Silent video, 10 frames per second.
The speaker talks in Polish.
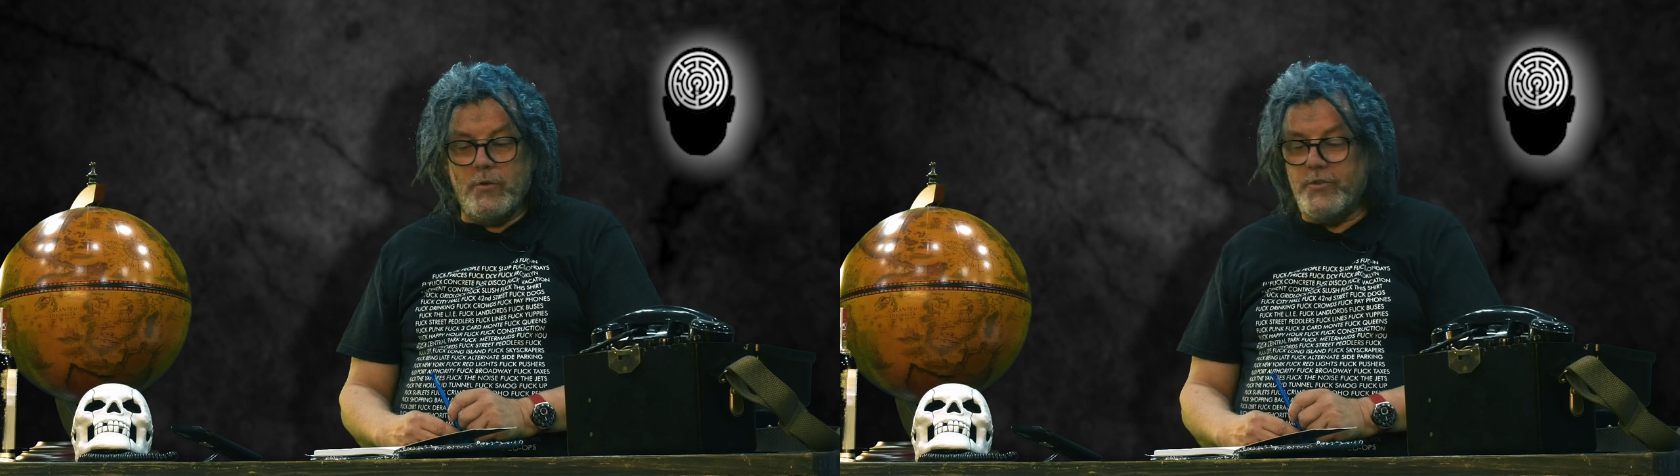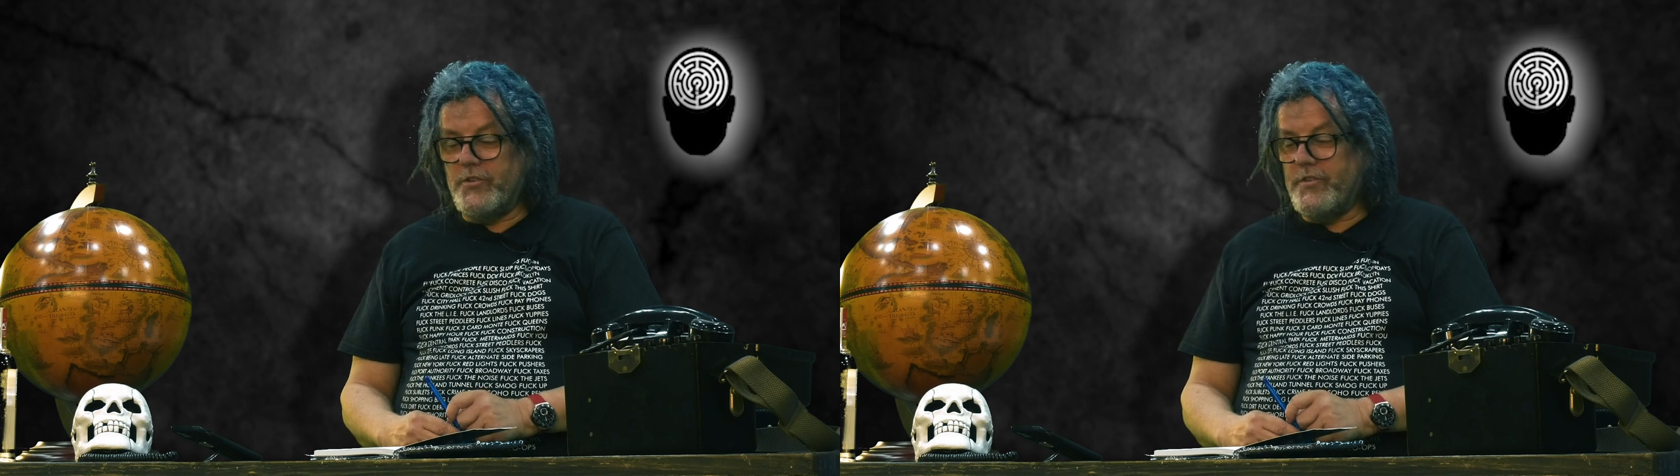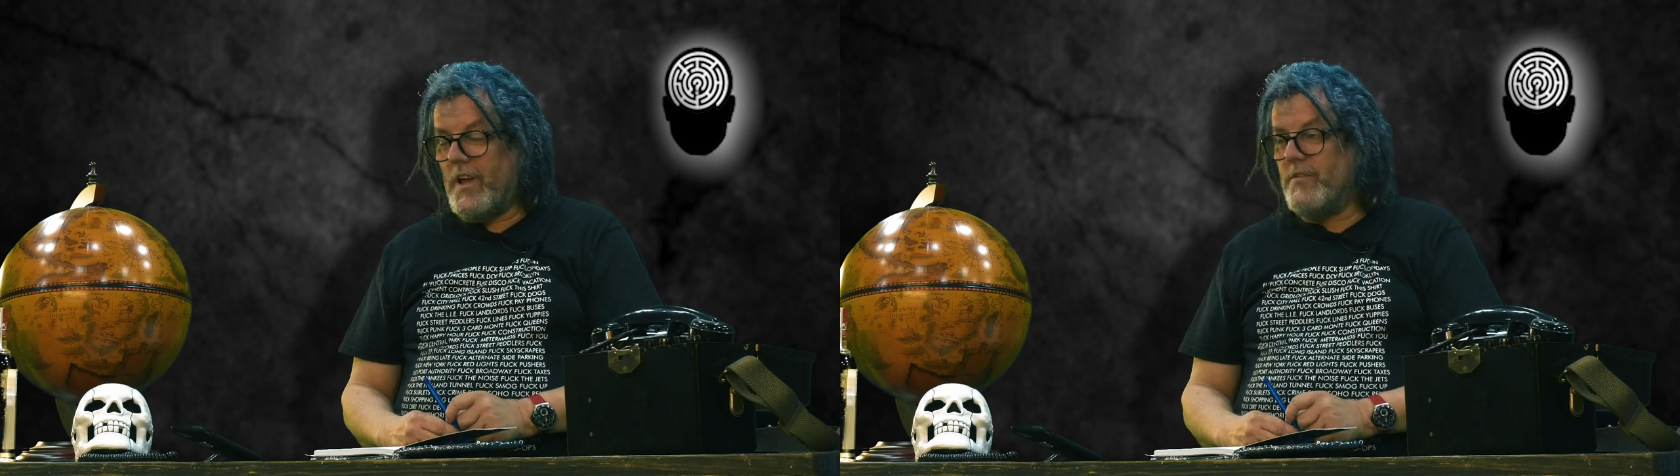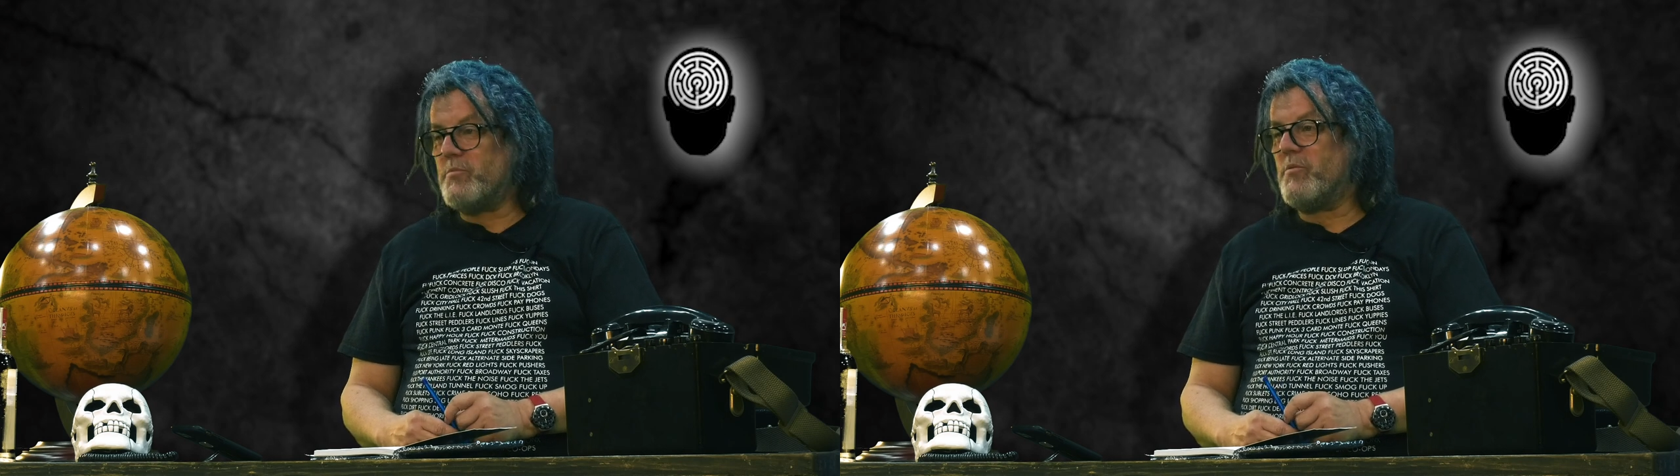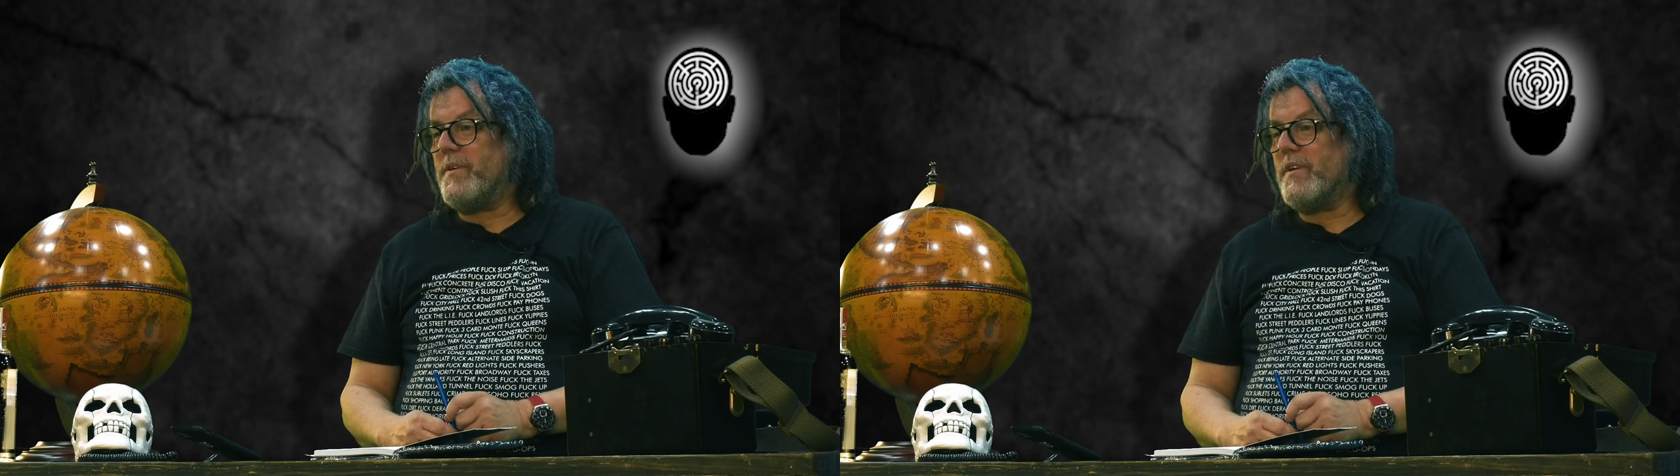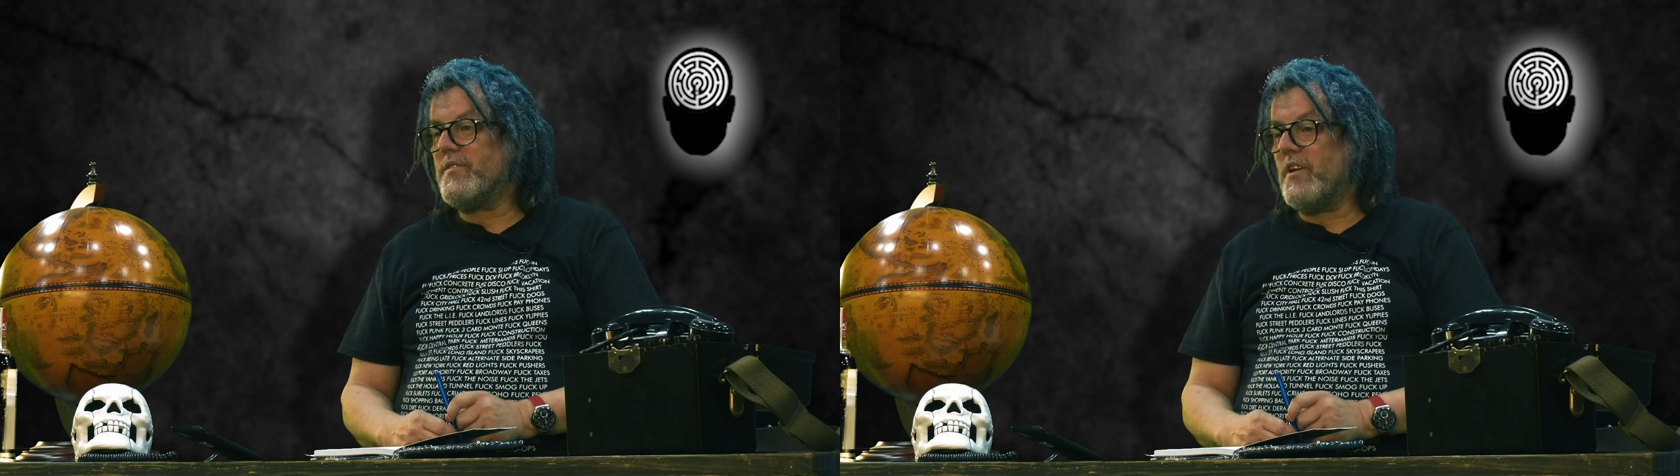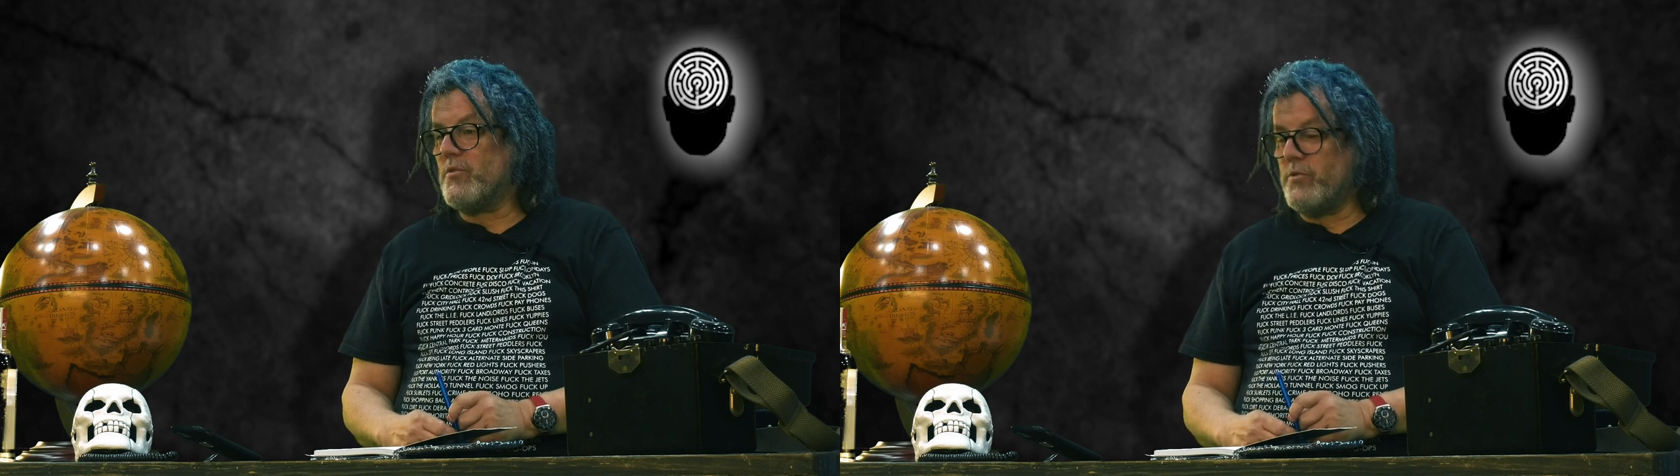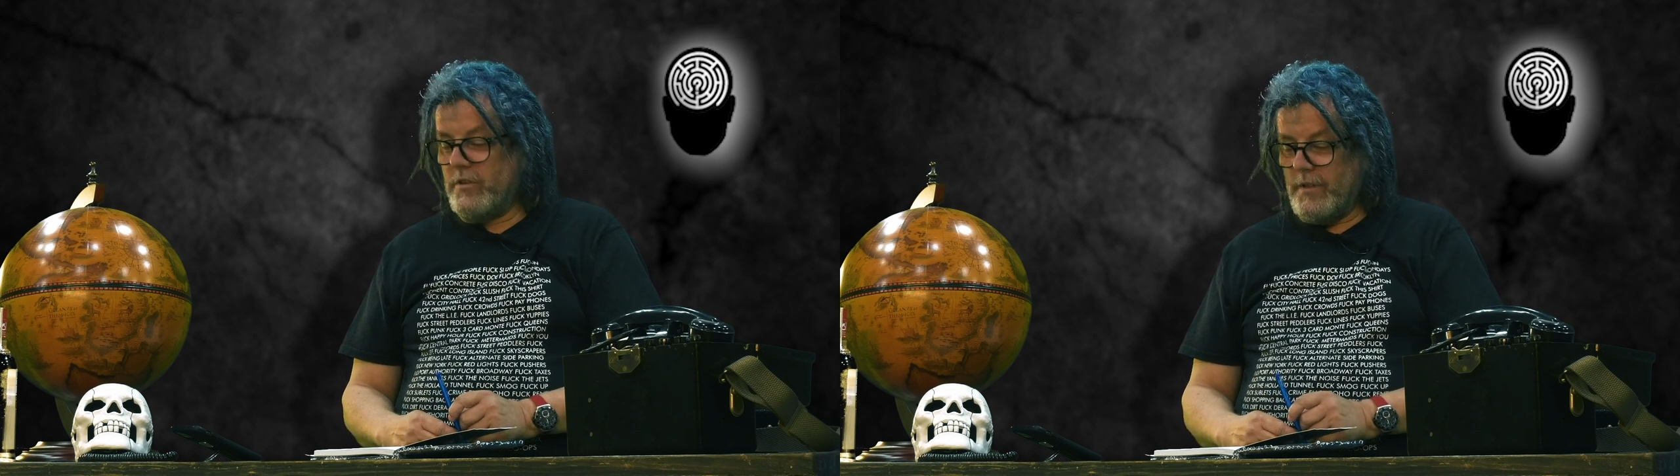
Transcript: No właśnie, ciekawy przypadek zdarzył się